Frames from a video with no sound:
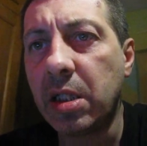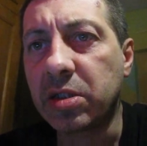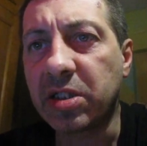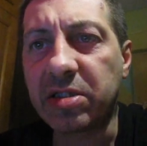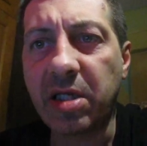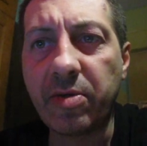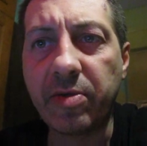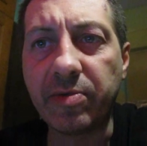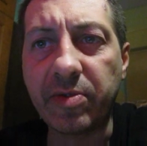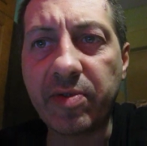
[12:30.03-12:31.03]

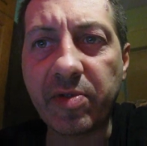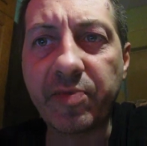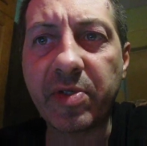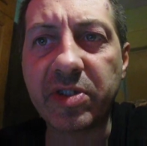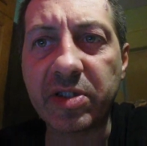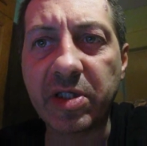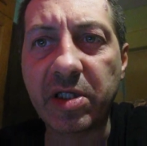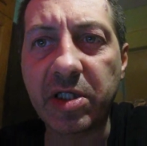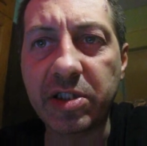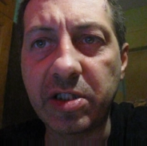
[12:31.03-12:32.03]
dostałem informację z
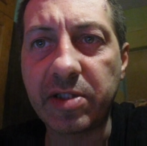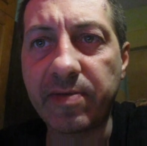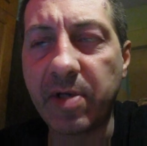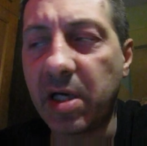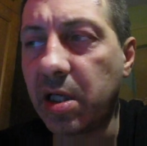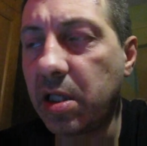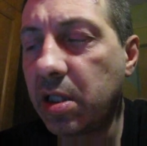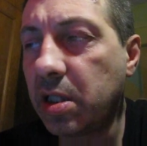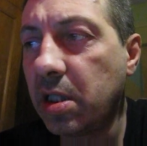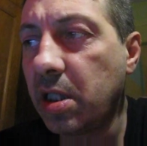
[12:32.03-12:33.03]
nadleśnictwa,
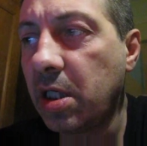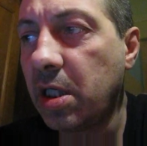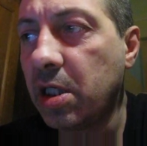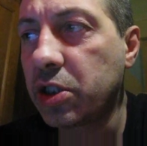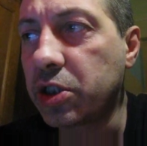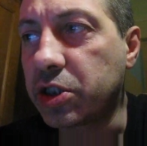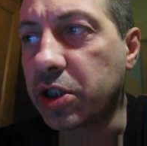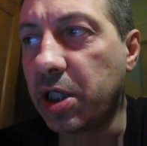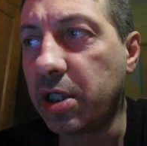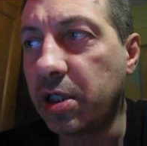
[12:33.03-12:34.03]

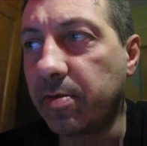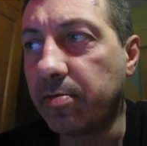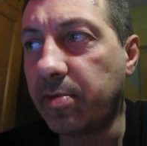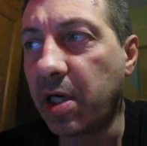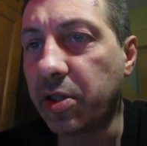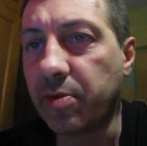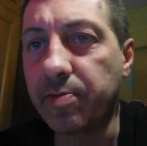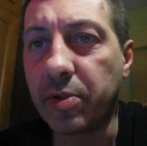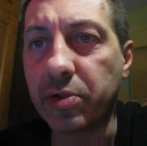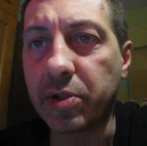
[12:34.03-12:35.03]
że mają
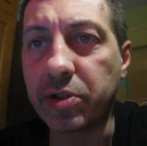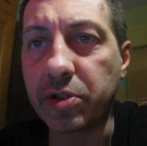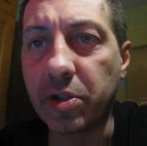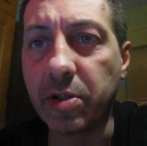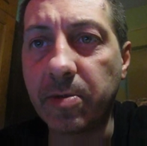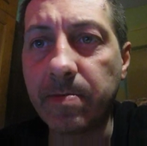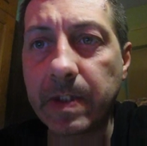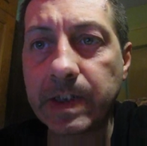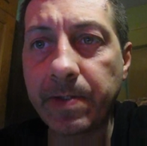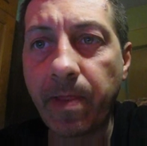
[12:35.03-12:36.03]
ponoć to
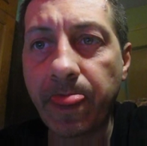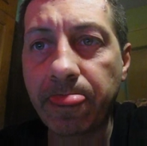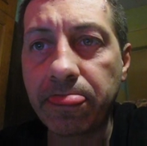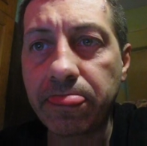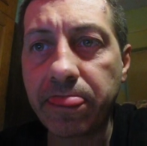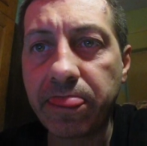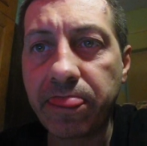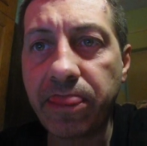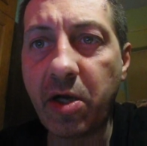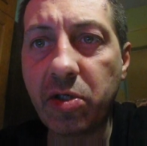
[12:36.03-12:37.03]

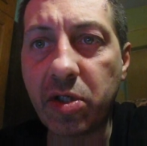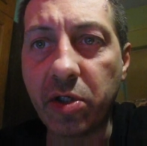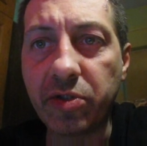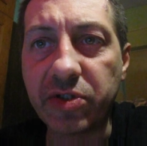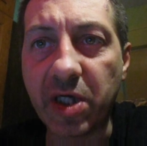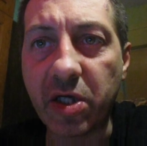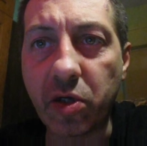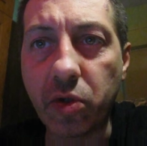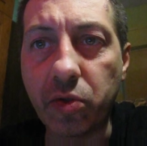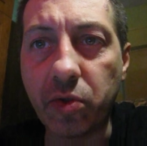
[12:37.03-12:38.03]
do końca
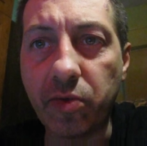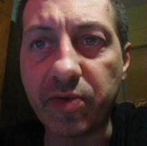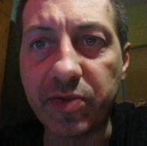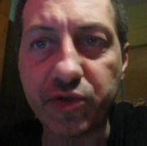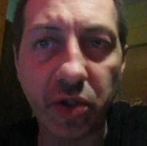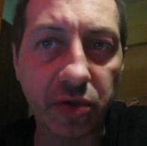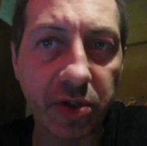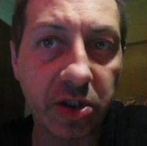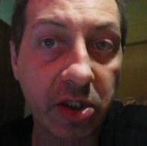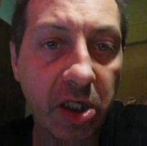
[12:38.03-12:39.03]
roku by
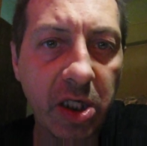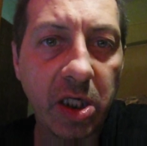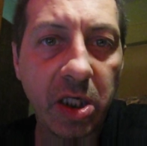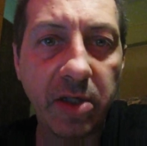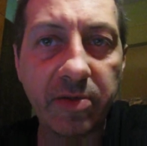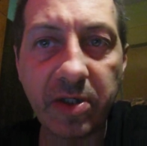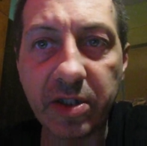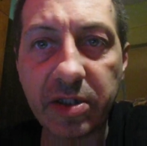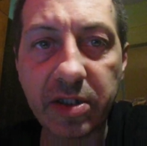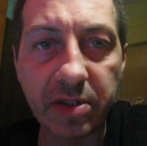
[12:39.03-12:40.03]
sprzątać.
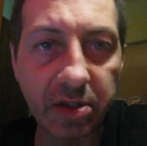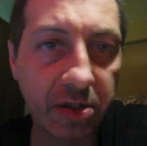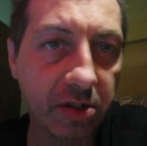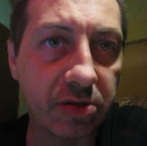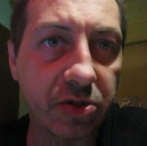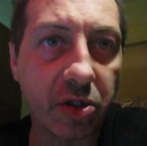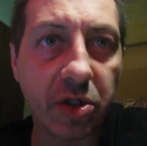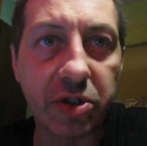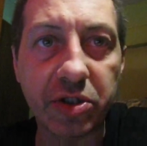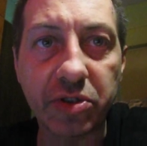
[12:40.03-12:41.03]
Więc no
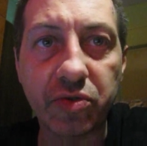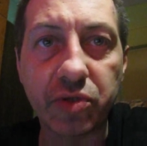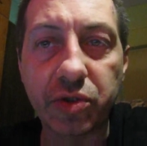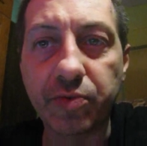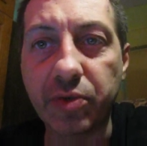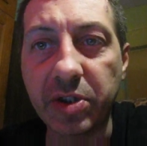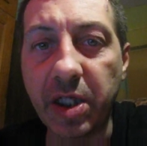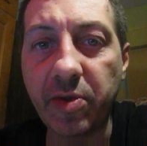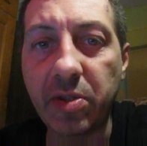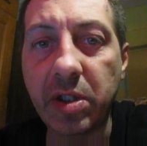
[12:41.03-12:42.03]
trochę czasu już
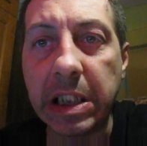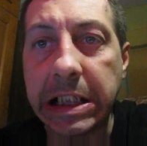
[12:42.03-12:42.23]
upłynęło.